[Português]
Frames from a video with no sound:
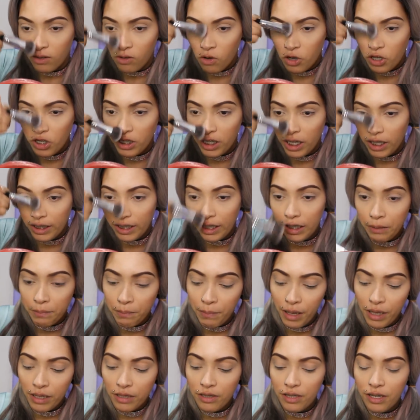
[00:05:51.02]
Gostei dele,
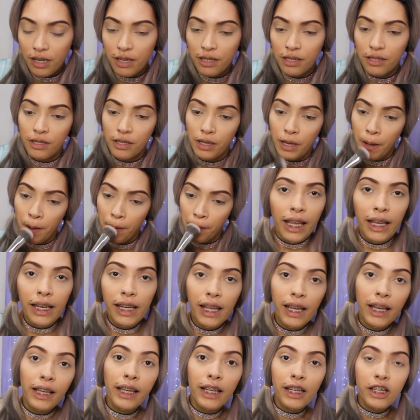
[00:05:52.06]
bem dia a dia.
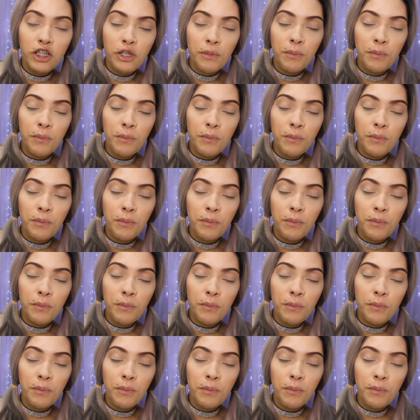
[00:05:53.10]
Ele é aquele